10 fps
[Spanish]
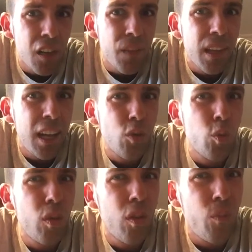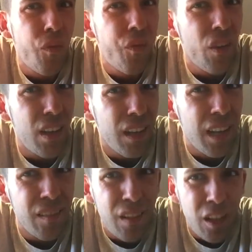es un
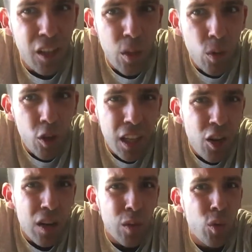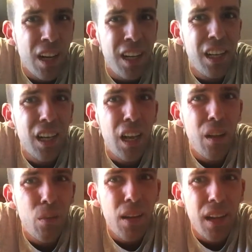antibiótico natural increíble,